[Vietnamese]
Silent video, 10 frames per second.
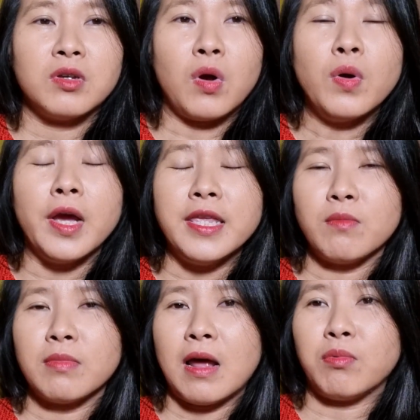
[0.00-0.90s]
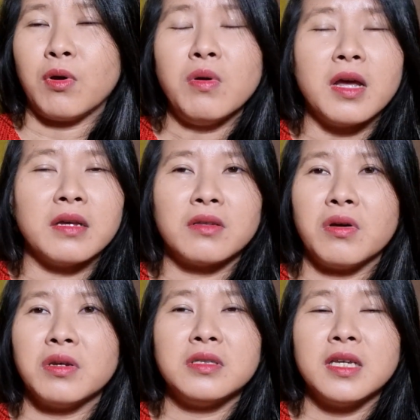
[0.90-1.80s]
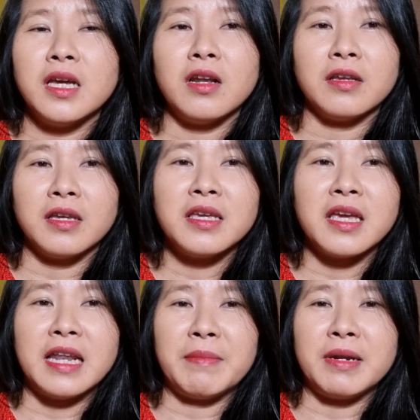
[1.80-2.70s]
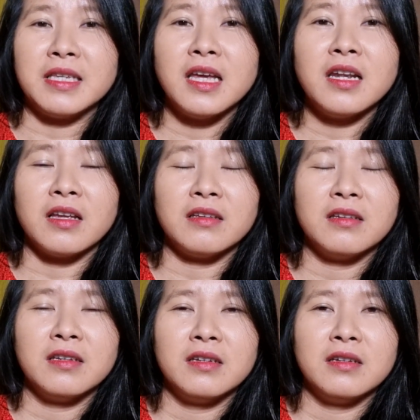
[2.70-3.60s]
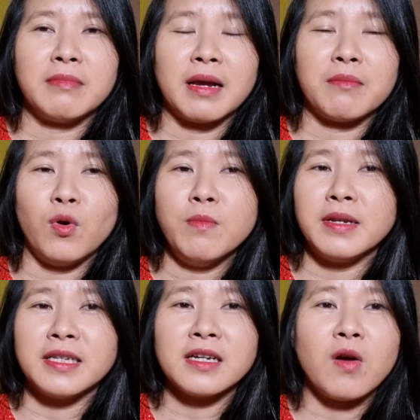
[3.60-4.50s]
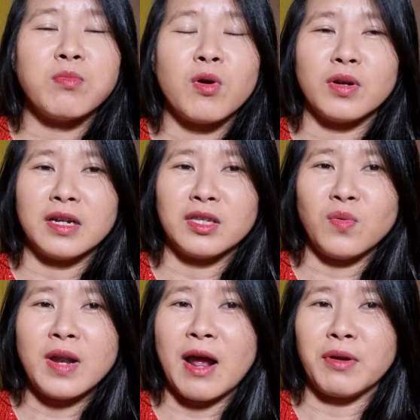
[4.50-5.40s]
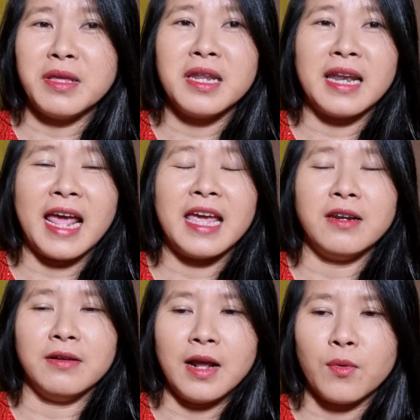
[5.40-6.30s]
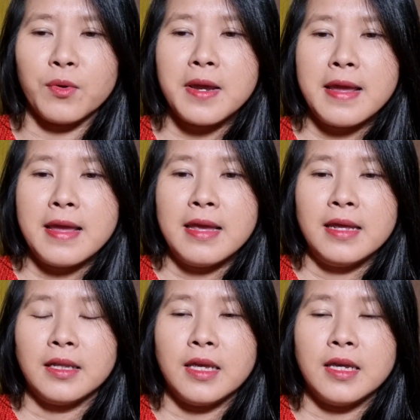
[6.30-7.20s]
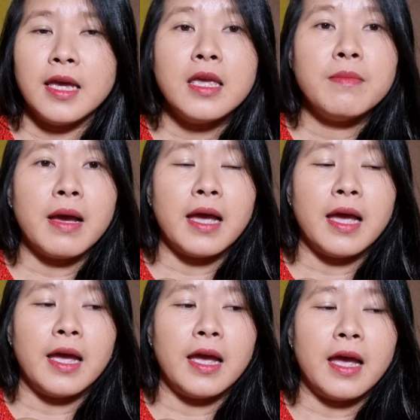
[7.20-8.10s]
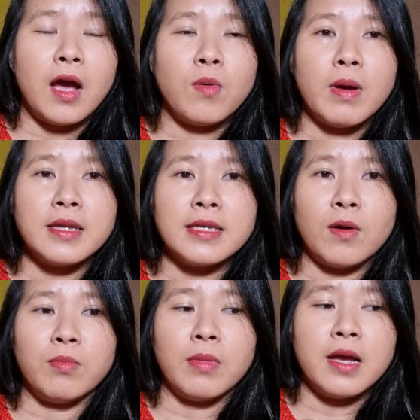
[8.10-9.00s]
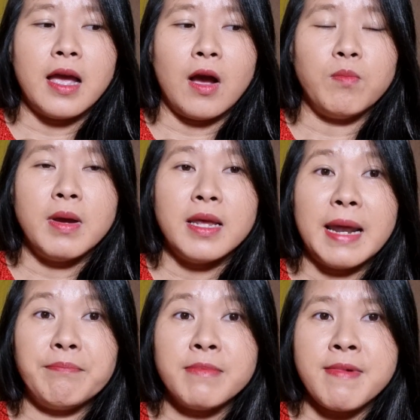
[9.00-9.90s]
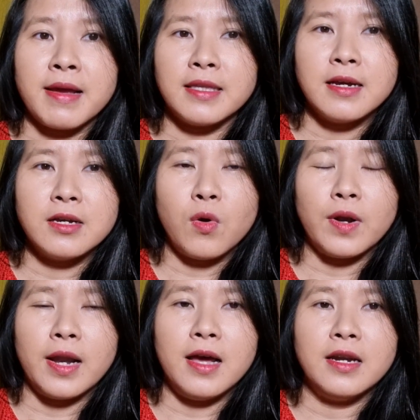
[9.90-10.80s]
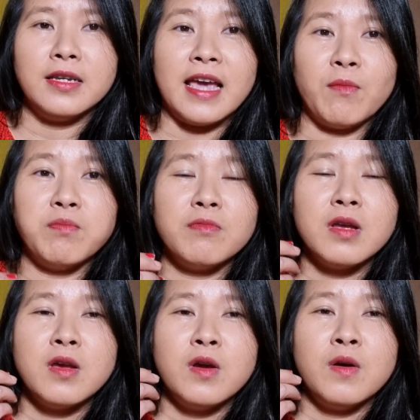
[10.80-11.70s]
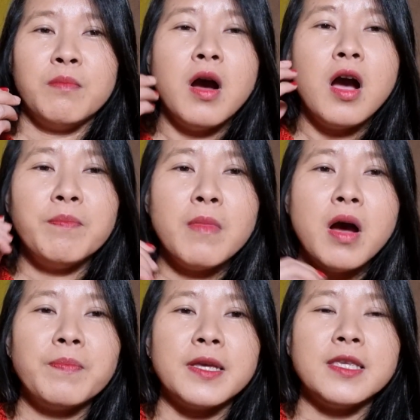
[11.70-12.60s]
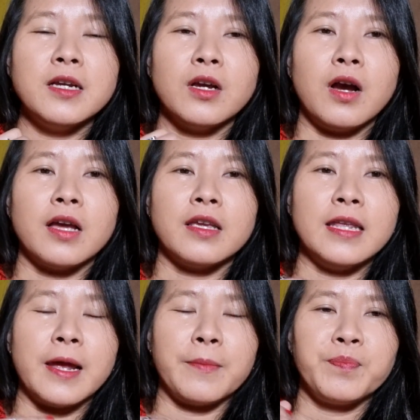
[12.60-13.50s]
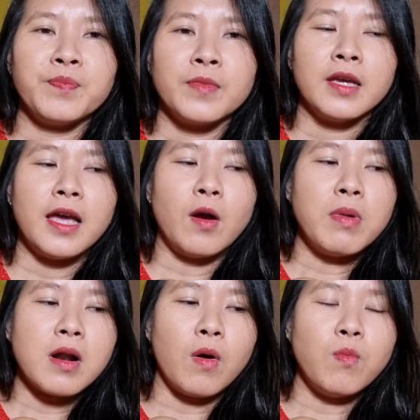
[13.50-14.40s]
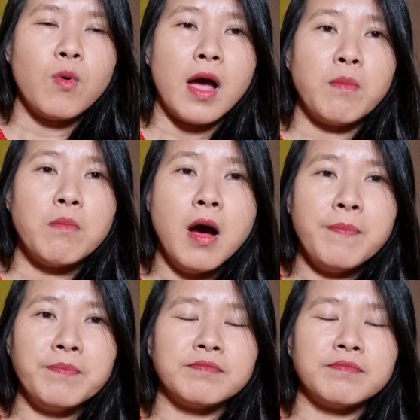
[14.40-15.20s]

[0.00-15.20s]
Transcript: cổ nghĩ trong lòng cổ là thôi chết rồi cái kỳ này mình chết rồi mặt mũi mình chắc không còn chỗ nào để nhìn ai nữa đâu thì khi mà ông ba chồng á ổng mới nắm cái bàn chân cô này lên và ổng bóp bóp cái chân coi gì nè cái ổng bắt đầu ổng qua ổng bóp